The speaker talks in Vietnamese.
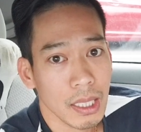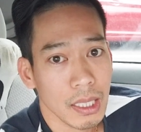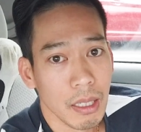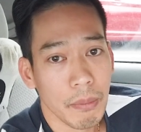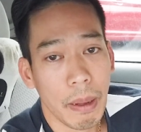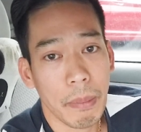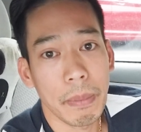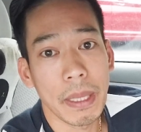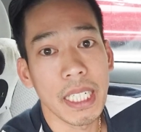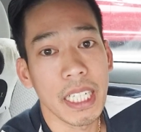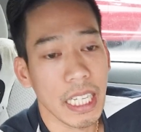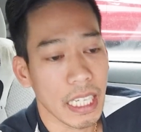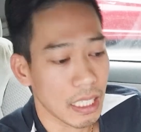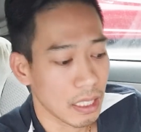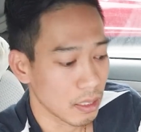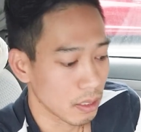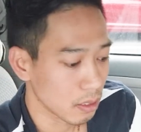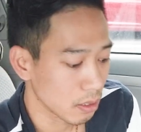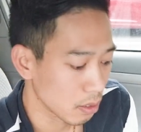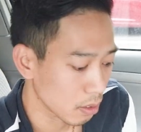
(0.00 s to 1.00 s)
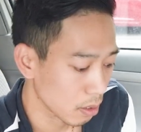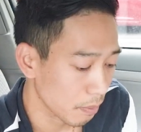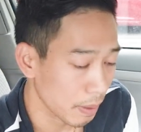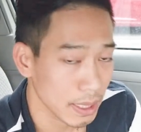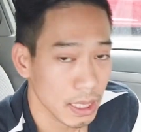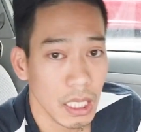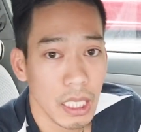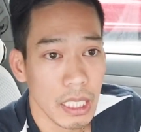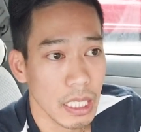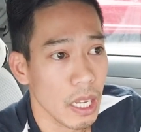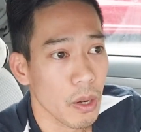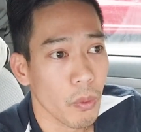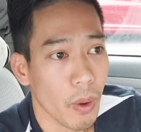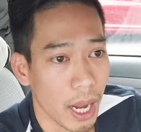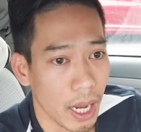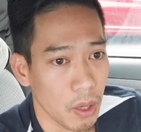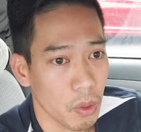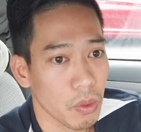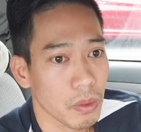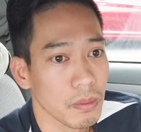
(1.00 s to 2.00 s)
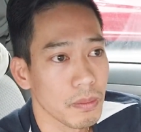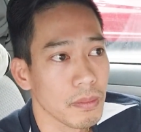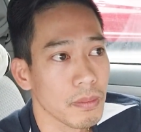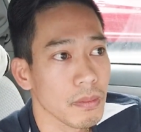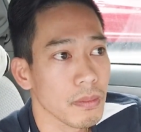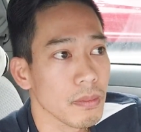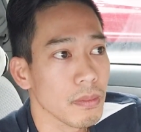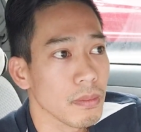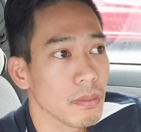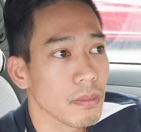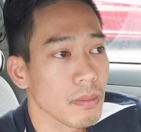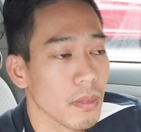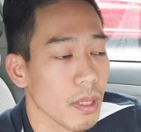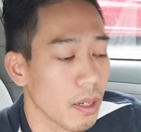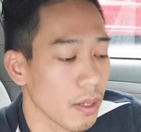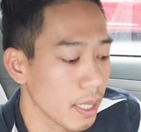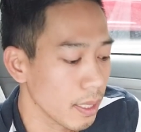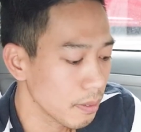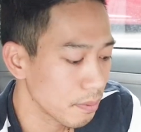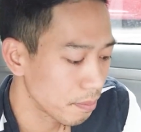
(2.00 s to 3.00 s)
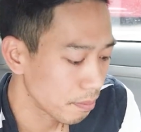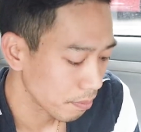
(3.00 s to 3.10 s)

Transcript: các bạn bị ghiền các bạn sẽ ly dị hoài luôn ok